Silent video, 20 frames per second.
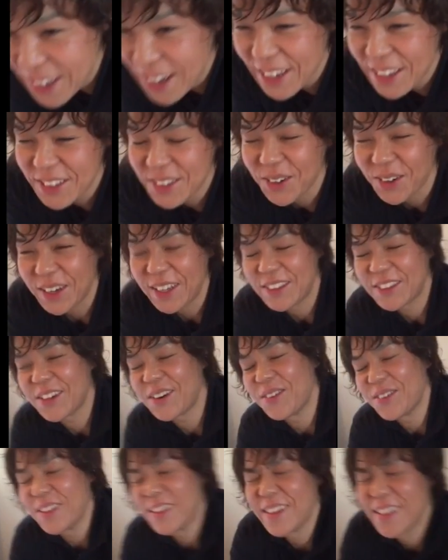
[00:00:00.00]
もいい加減に言った方がいいで
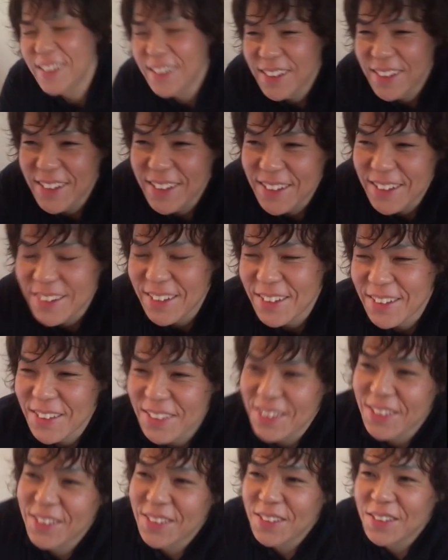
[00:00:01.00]
すかいやもうそれは
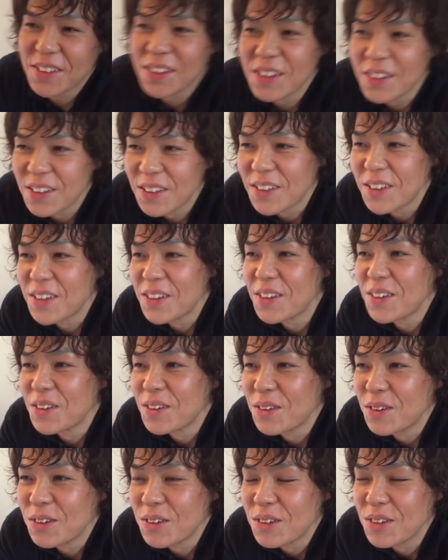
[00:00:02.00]
黒沢さんに任せま
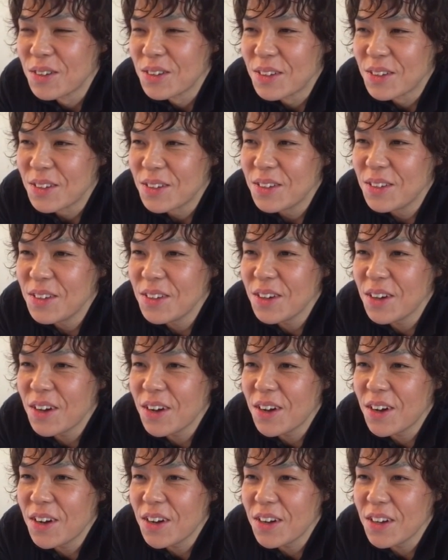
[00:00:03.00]
すい
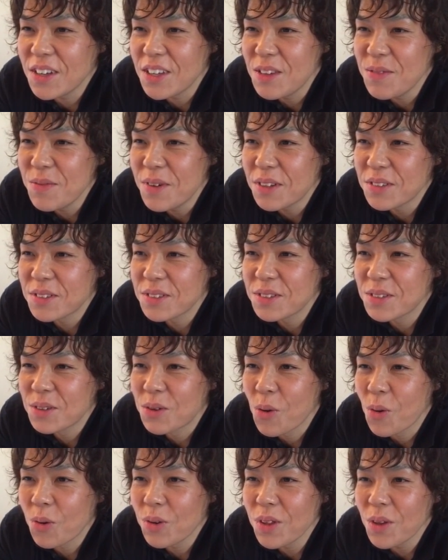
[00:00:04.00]
や今すぐ
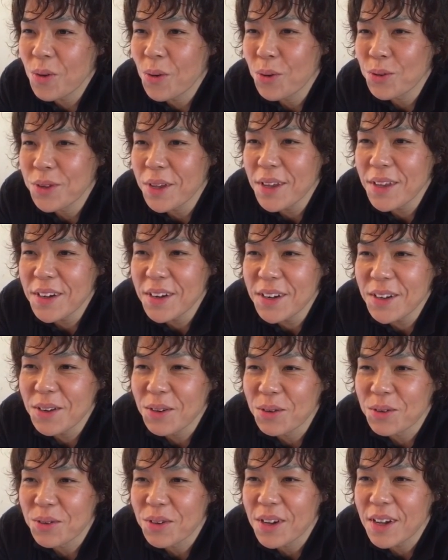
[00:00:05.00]
ここで答えられ
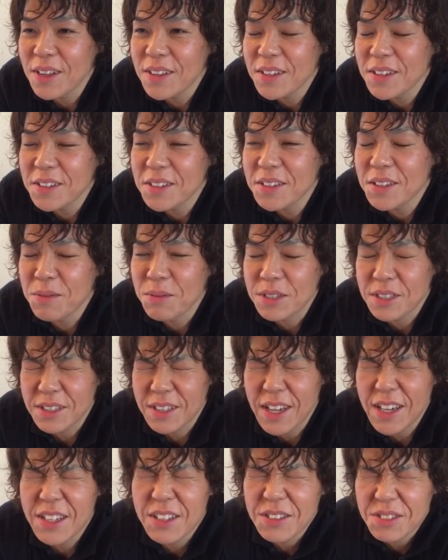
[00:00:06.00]
るほど簡単なテーマ
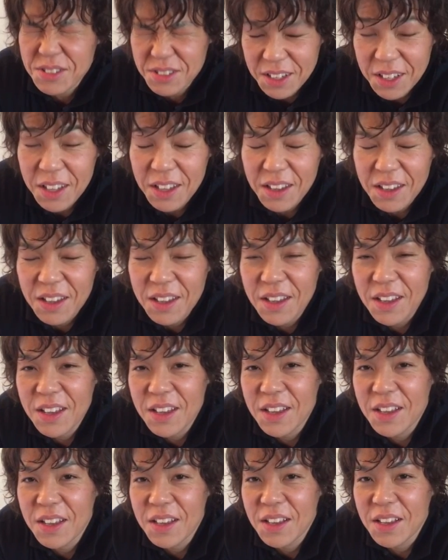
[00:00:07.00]
じゃないですね
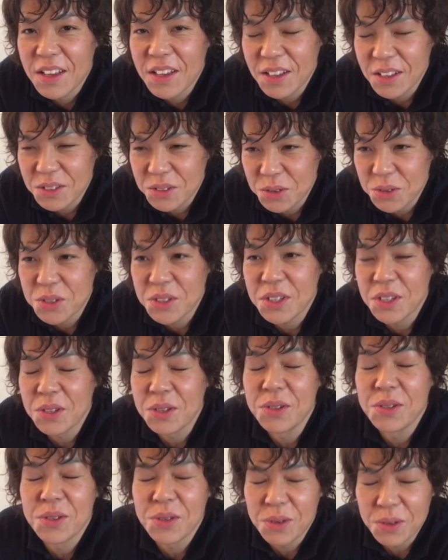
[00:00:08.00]
正直
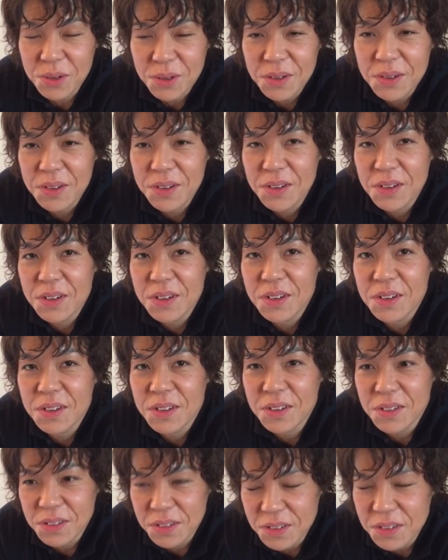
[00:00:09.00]
言うと、
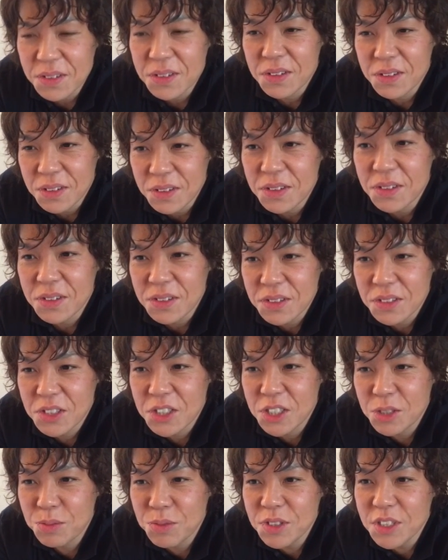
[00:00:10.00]
ね、うん
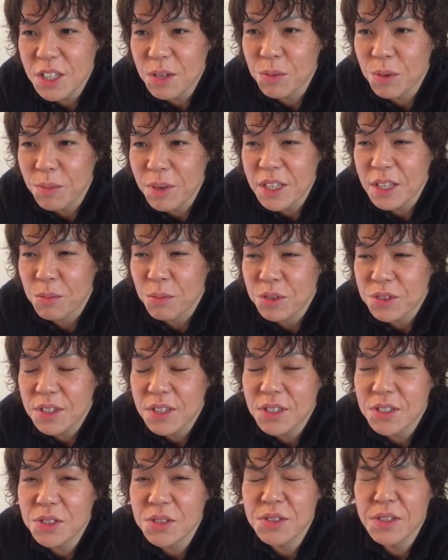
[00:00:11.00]
自分でもまだ模
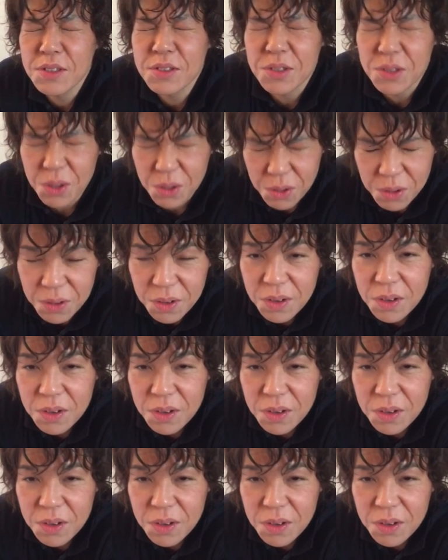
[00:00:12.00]
索中ですよ